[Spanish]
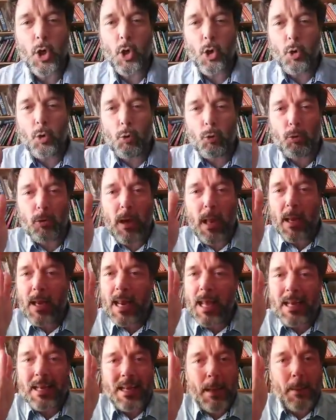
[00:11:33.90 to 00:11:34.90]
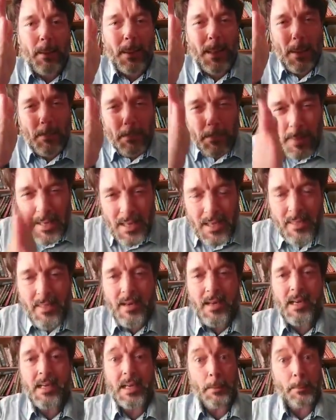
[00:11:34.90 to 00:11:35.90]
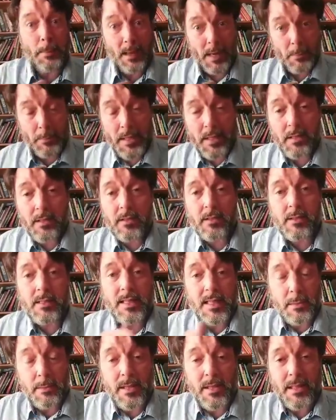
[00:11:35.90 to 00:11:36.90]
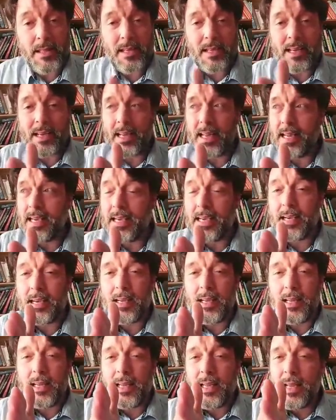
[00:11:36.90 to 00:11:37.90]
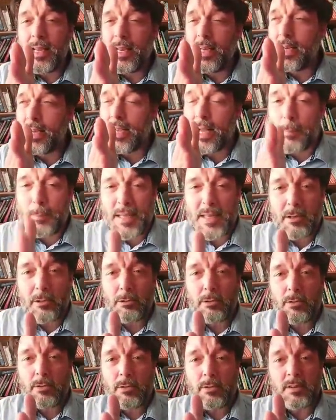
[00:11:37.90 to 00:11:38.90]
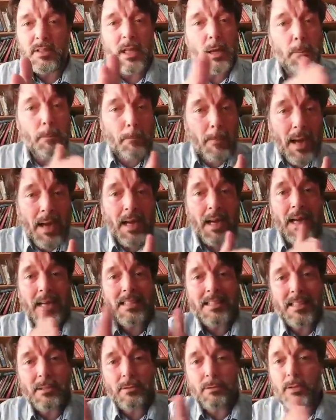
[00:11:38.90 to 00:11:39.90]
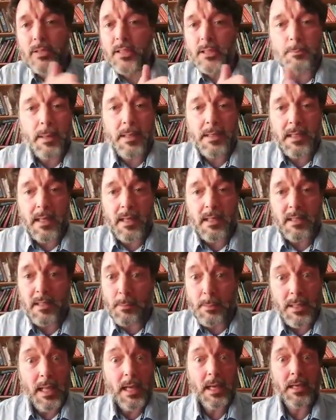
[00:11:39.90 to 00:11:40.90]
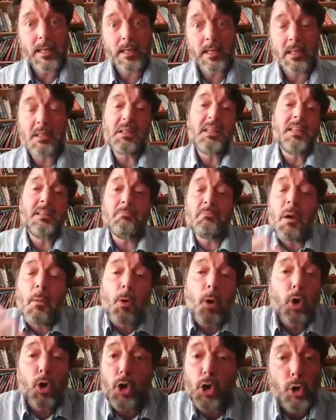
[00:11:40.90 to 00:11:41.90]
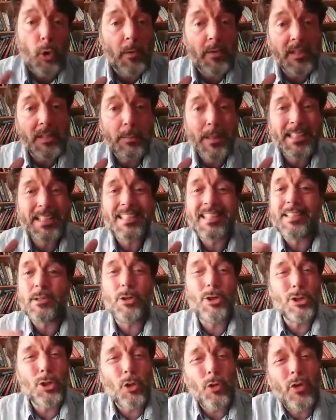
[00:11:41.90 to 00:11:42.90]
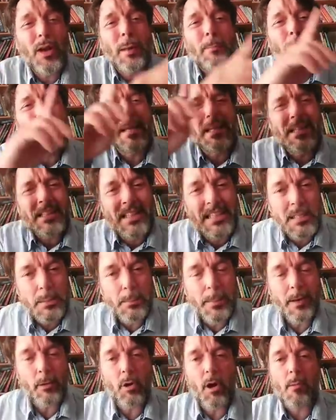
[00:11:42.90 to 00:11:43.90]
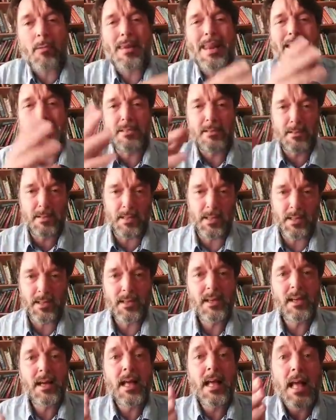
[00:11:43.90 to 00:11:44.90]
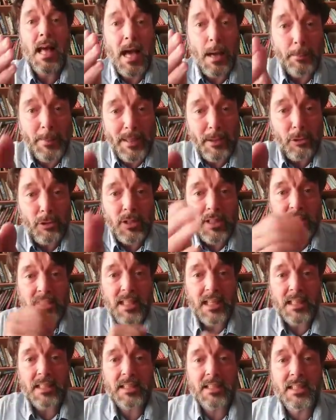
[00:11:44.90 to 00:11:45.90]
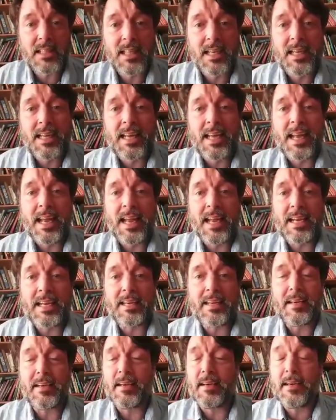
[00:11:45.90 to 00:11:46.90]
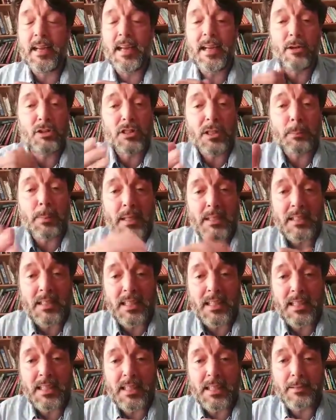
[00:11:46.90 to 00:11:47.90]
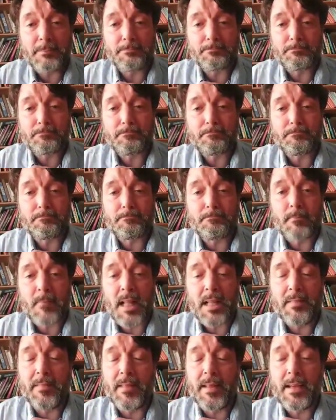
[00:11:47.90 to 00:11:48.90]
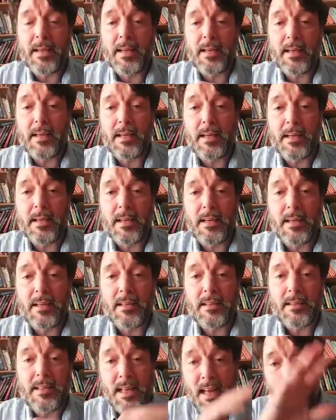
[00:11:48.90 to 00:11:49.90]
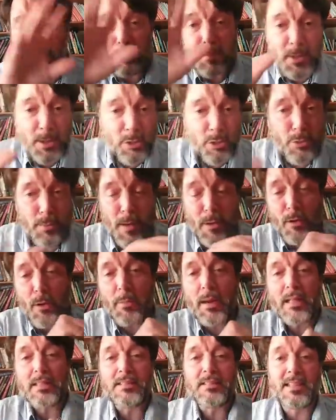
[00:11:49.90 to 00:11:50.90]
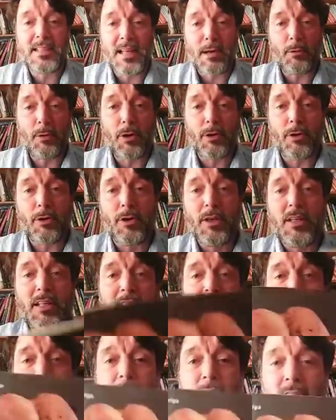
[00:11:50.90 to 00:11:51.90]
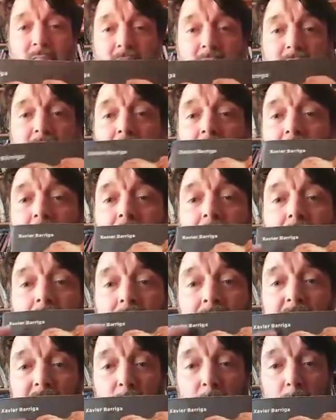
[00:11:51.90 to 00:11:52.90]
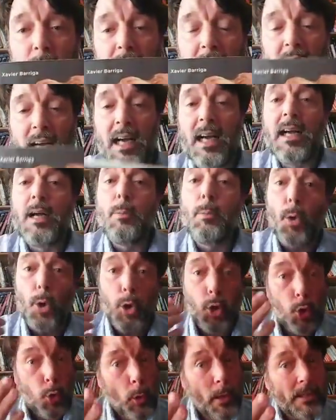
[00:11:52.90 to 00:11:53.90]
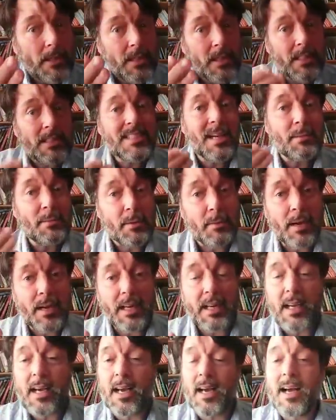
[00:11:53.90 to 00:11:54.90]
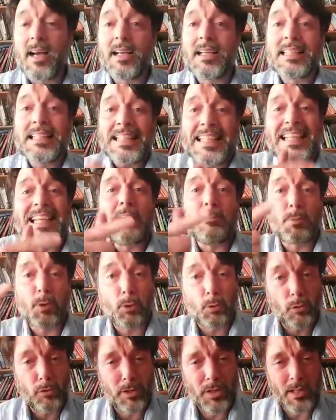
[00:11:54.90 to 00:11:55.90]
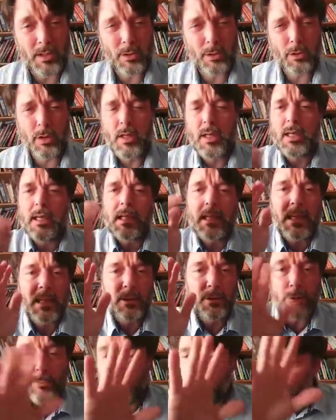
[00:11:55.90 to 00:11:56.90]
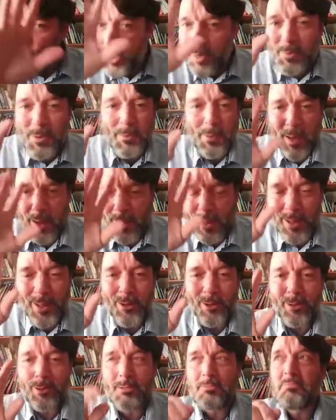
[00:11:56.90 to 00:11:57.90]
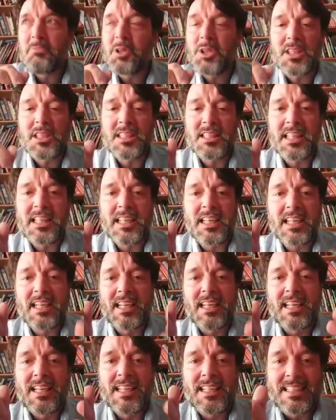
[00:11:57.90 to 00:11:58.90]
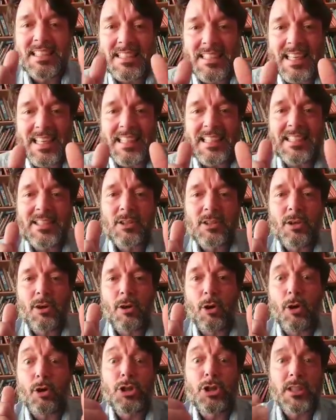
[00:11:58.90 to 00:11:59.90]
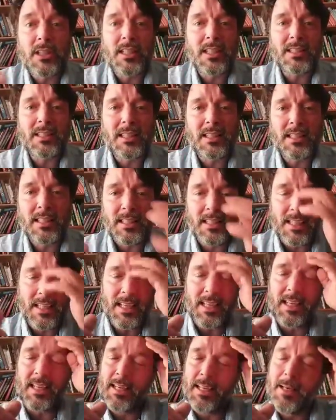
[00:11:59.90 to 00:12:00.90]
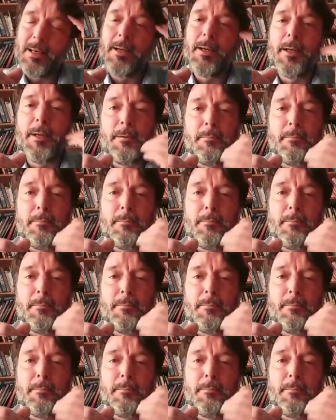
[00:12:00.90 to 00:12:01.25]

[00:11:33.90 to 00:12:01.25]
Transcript: una, la, piedra que para mí divide el, el camino del pan casero en España. De verdad, ¿eh? Y a lo mejor no solo en España, sino en todo el ambiente hispanohablante. Amigos que estáis en, otra parte mm, del ámbito hispanohablante. ¿De acuerdo? Entonces, Xavi Barriga. Por suerte, Xavi Barriga sigue produciendo. Y yo ya me he perdido, no sé si tiene seis o siete eh,